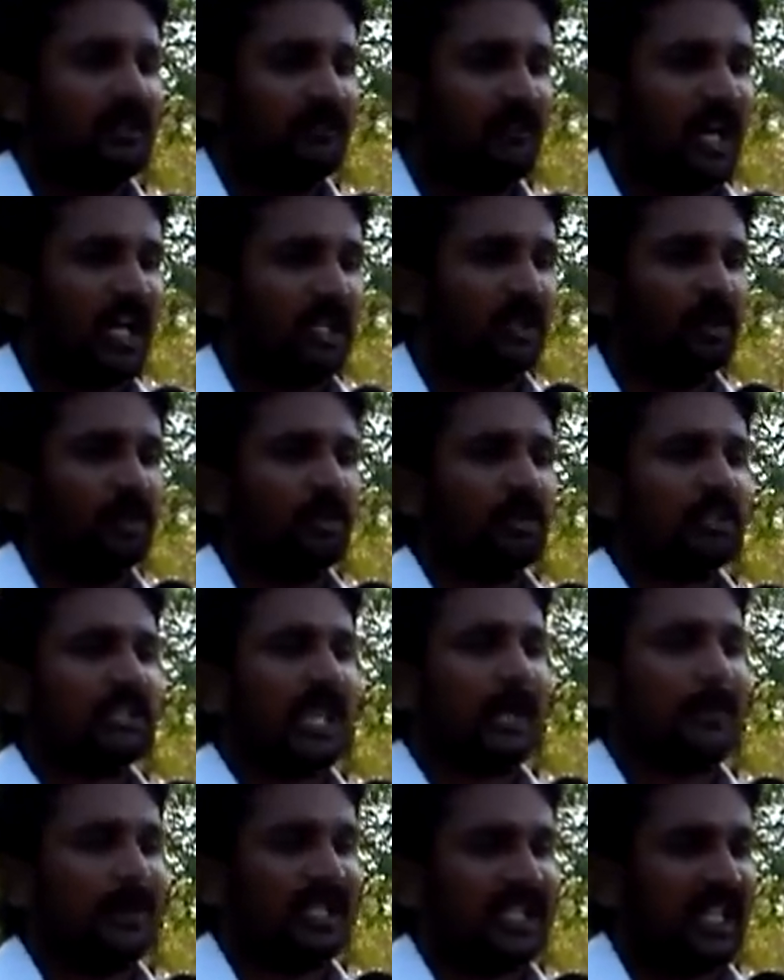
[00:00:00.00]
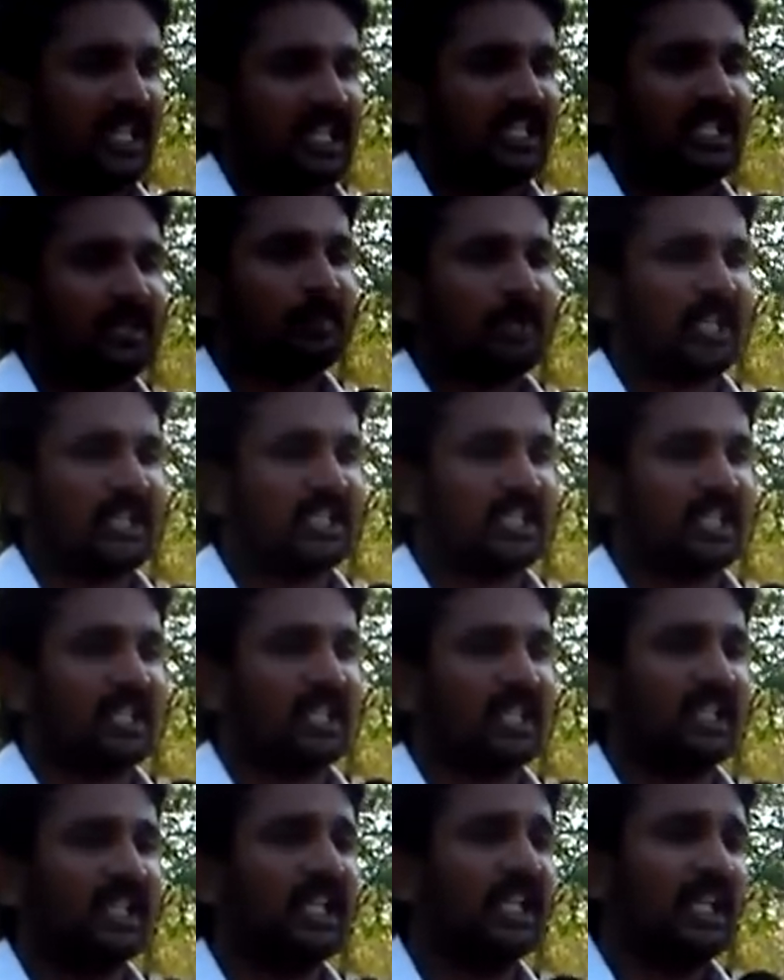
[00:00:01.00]
వాళ్ళు సమాధానం చెప్పడం
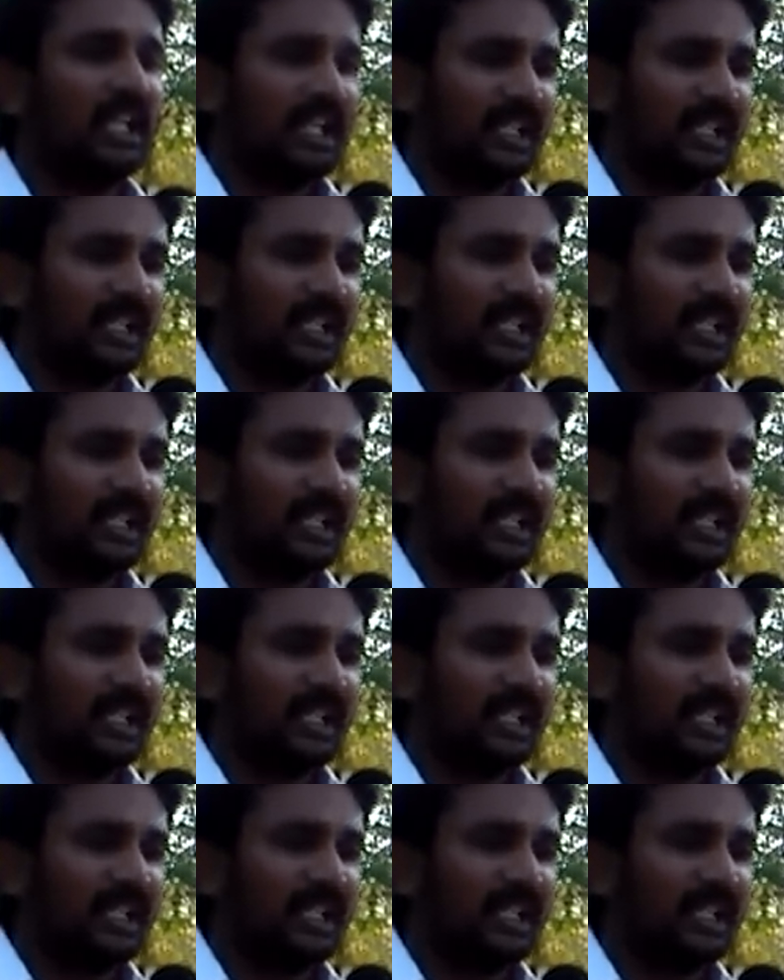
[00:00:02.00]
జరిగింది